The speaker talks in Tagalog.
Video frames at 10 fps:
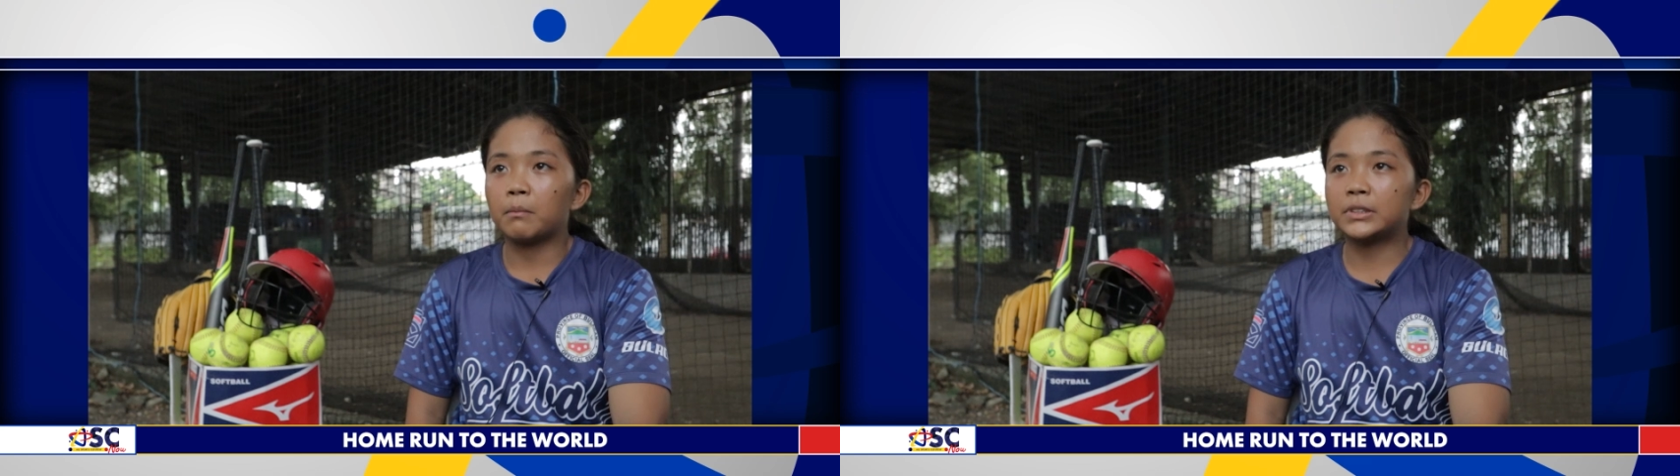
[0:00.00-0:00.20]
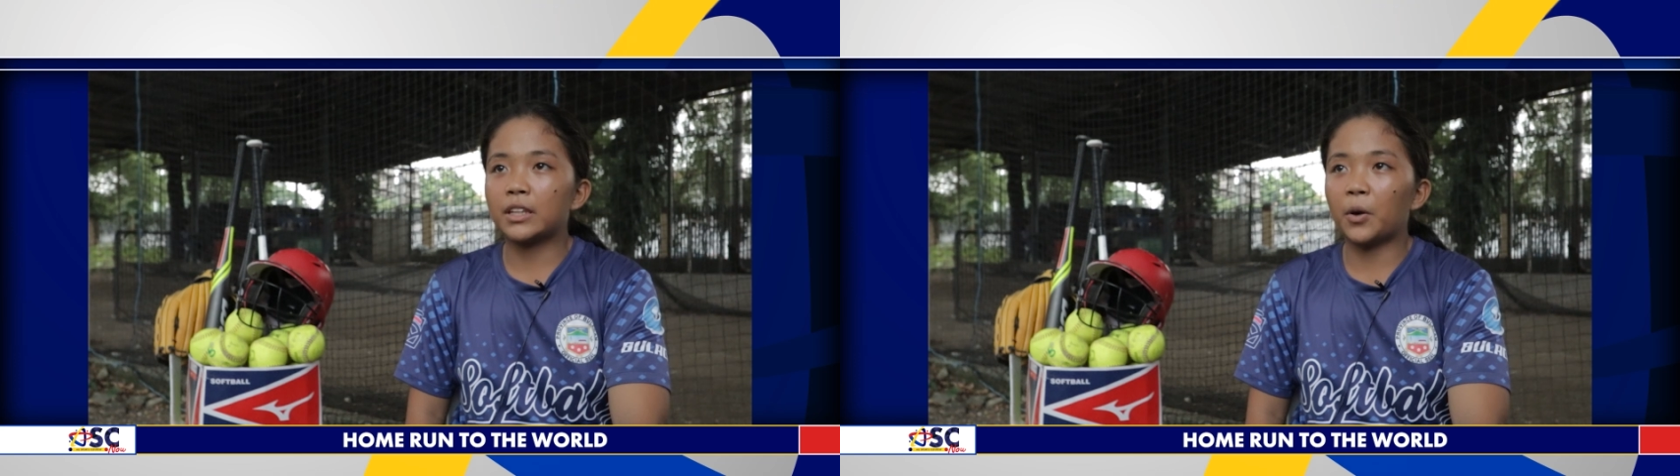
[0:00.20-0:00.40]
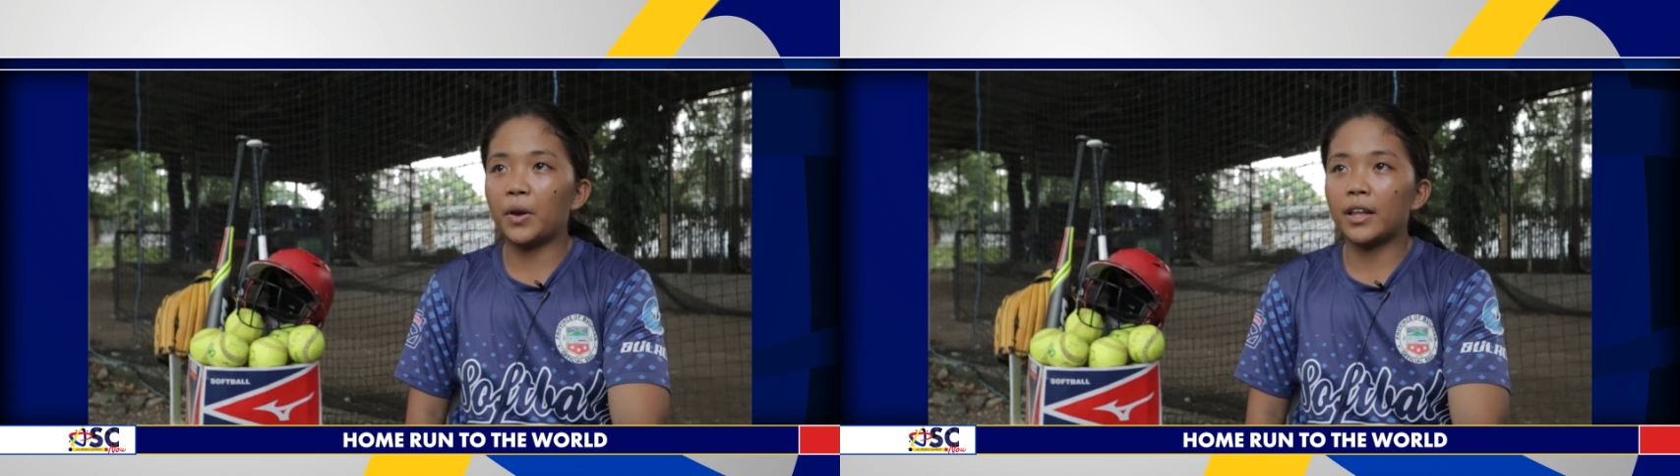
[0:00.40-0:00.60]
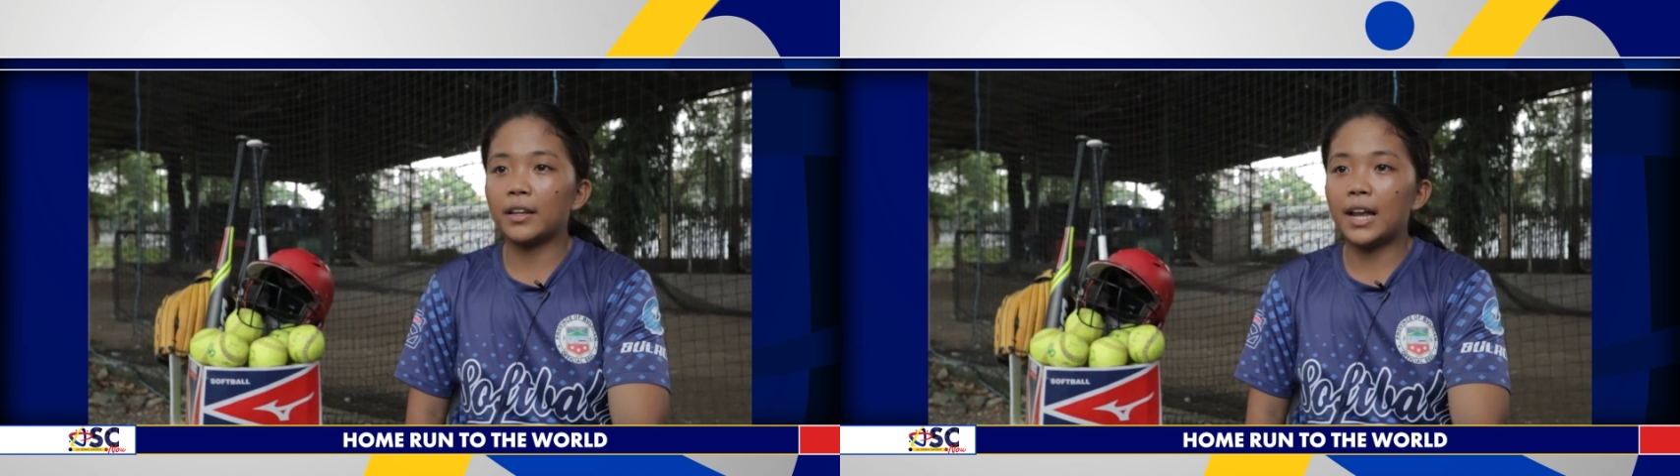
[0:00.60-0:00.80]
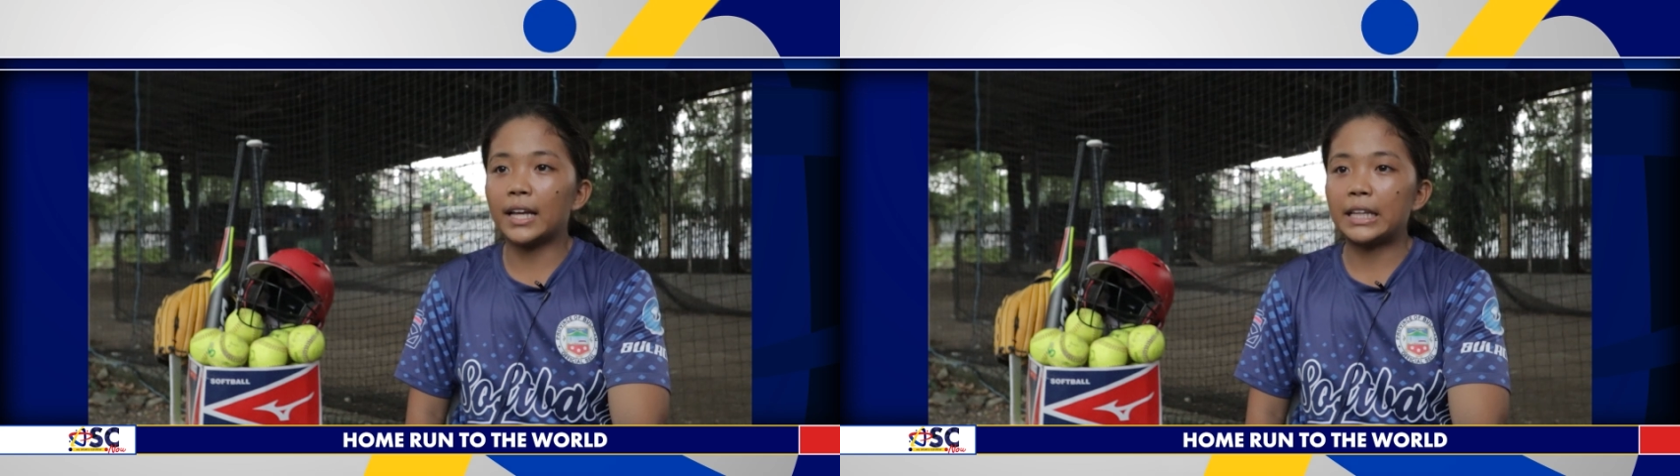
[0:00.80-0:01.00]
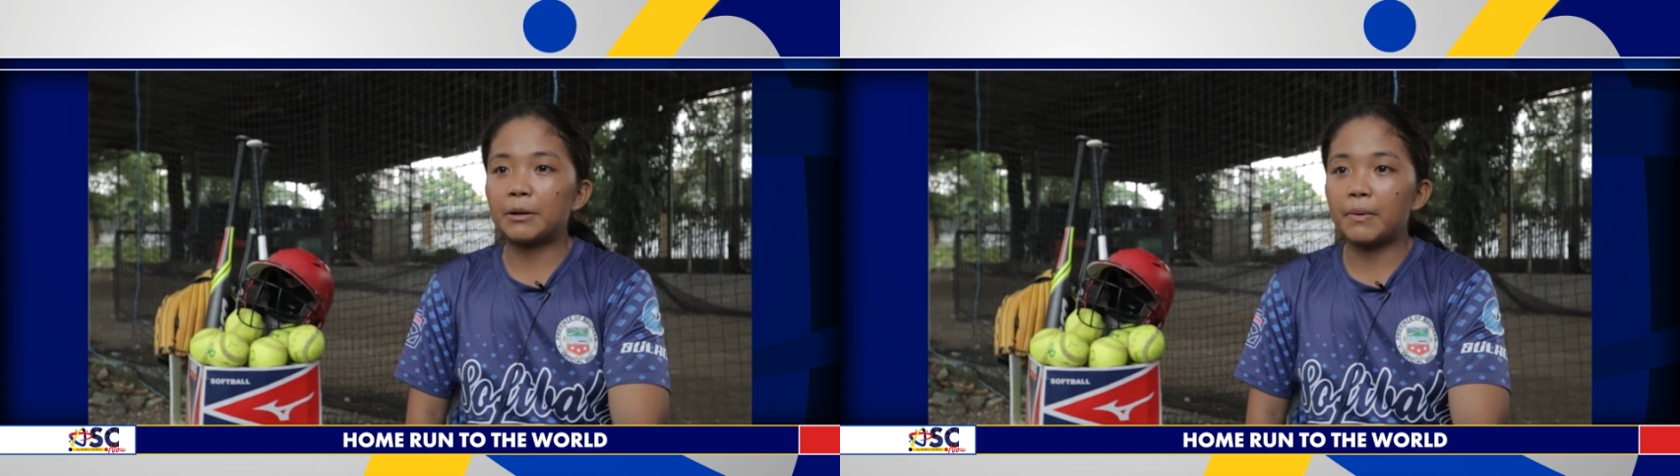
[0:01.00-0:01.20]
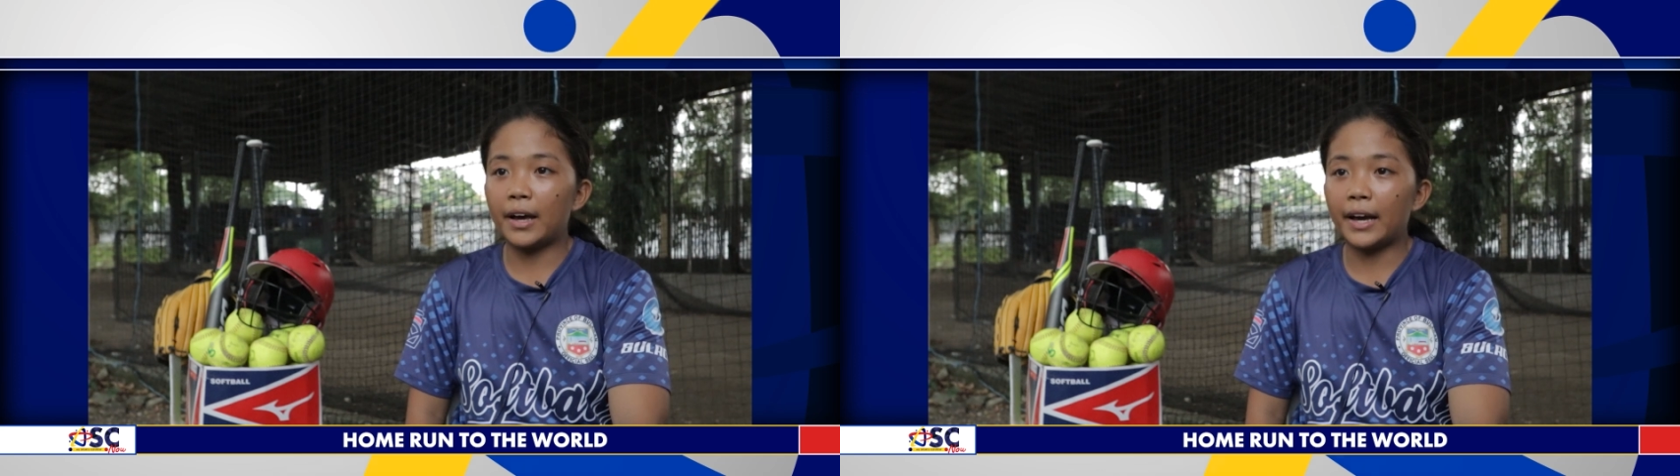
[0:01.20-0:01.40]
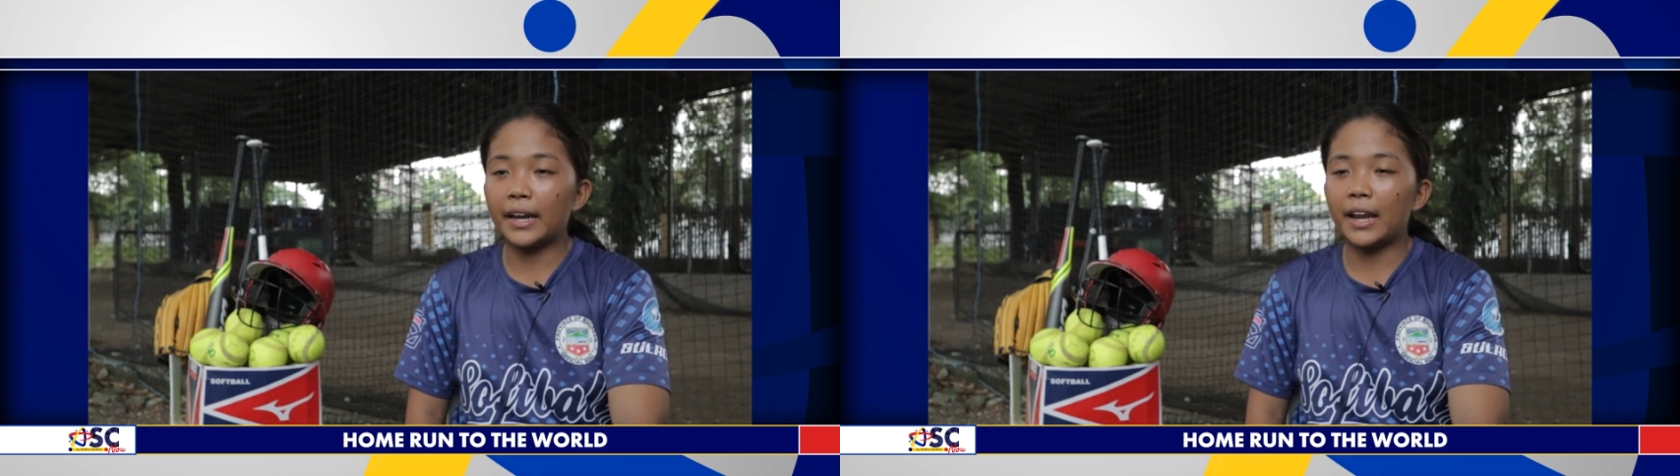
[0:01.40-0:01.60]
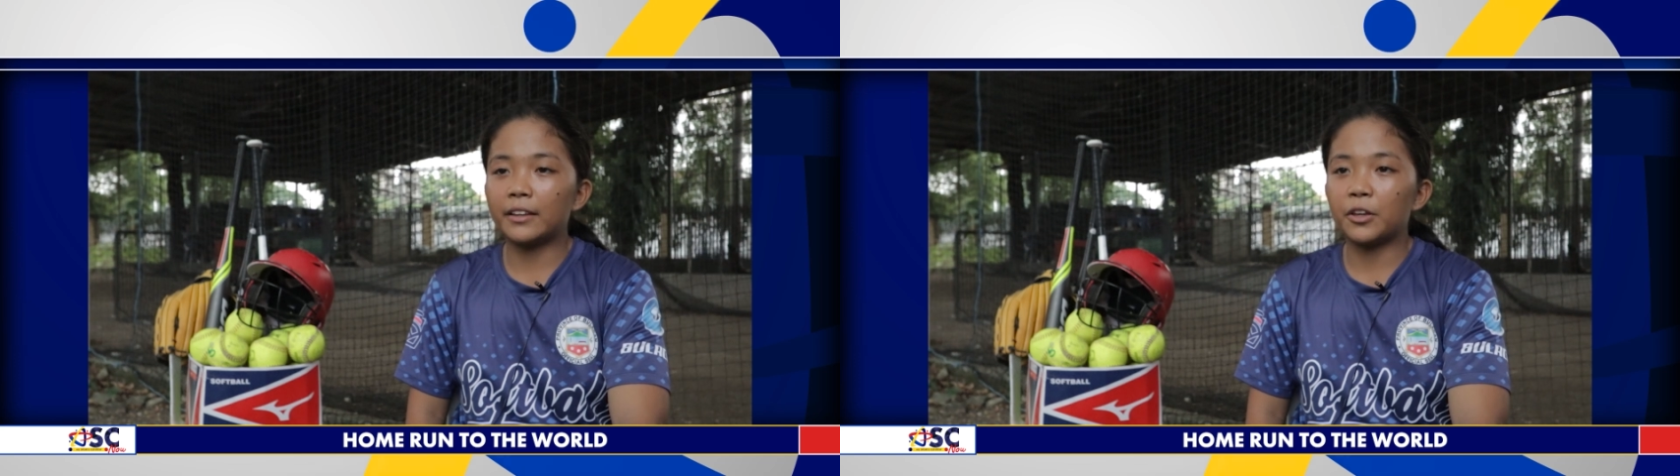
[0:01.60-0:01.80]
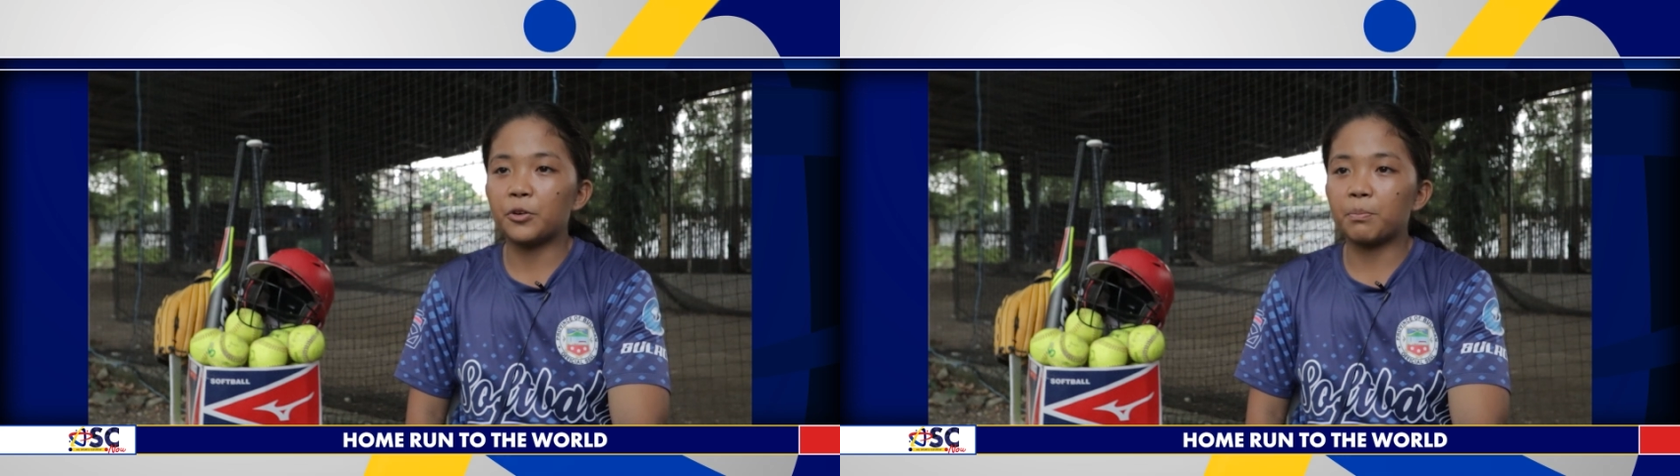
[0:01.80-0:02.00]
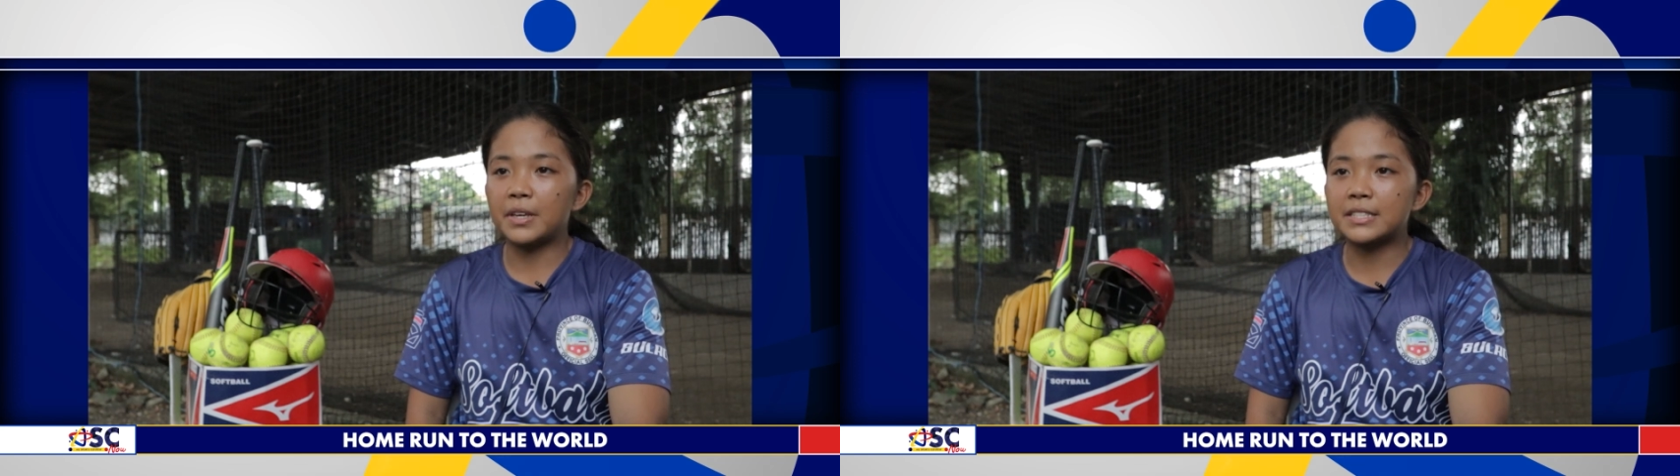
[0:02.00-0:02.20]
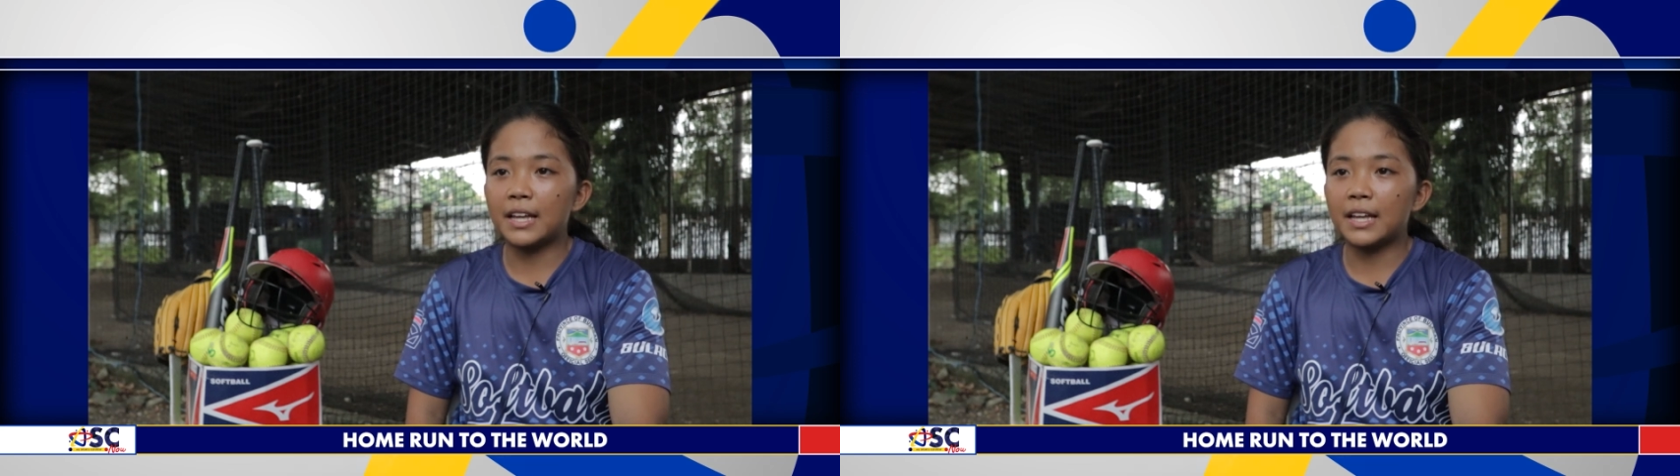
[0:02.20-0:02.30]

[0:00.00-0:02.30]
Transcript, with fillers: basta gawin natin lahat ng makakaya natin, yung best